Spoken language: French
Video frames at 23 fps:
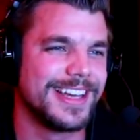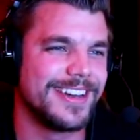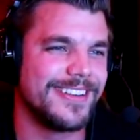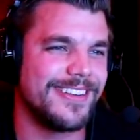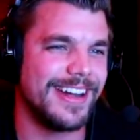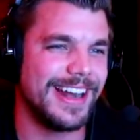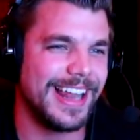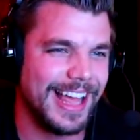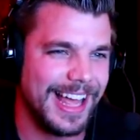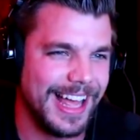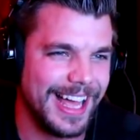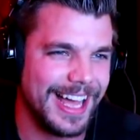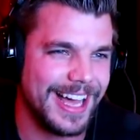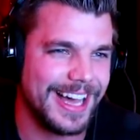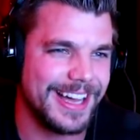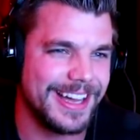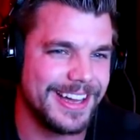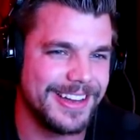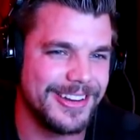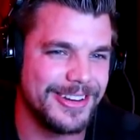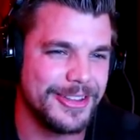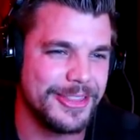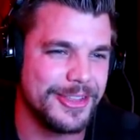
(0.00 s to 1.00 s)
Voilà,
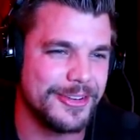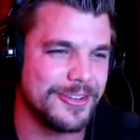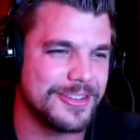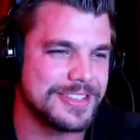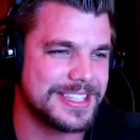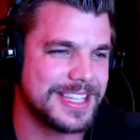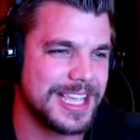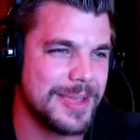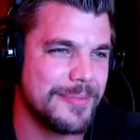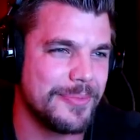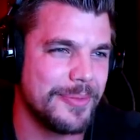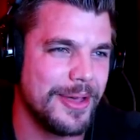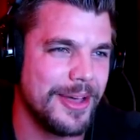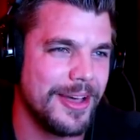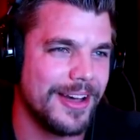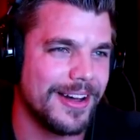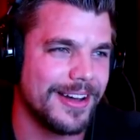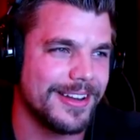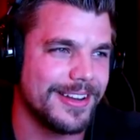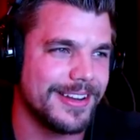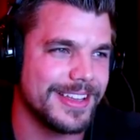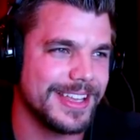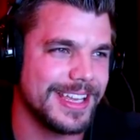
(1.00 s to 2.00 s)
le nouveau
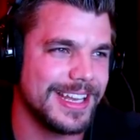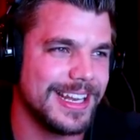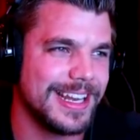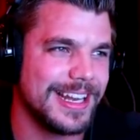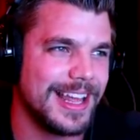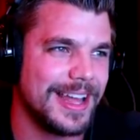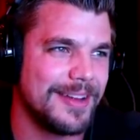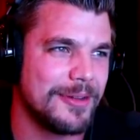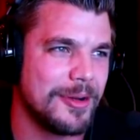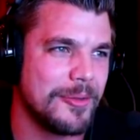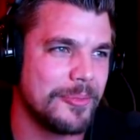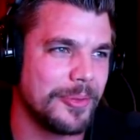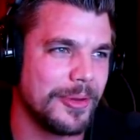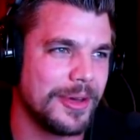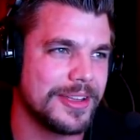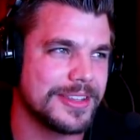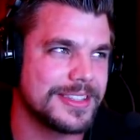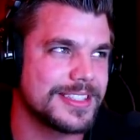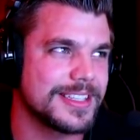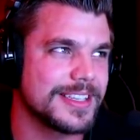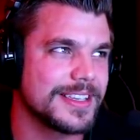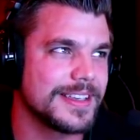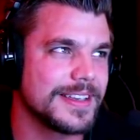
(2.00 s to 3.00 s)
sniper. Il est là, mon
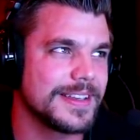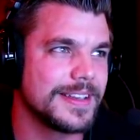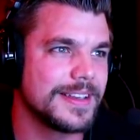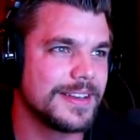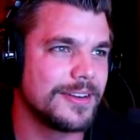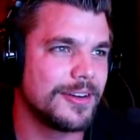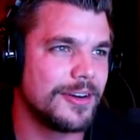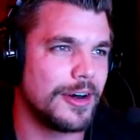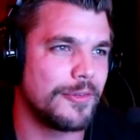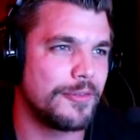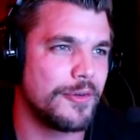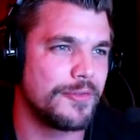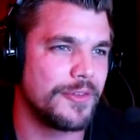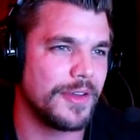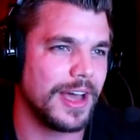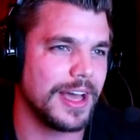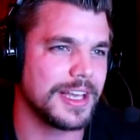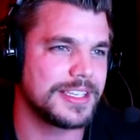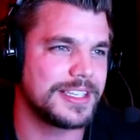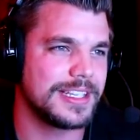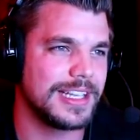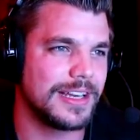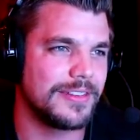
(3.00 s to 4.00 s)
pote. Bon, oh, faut faire
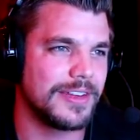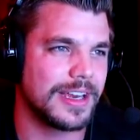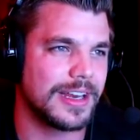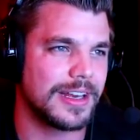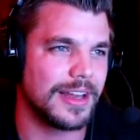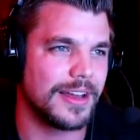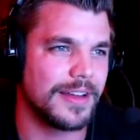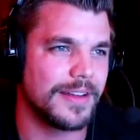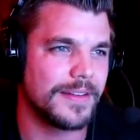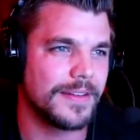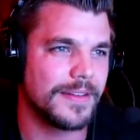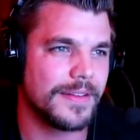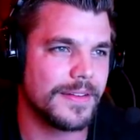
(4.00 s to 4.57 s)
un kill avec, là.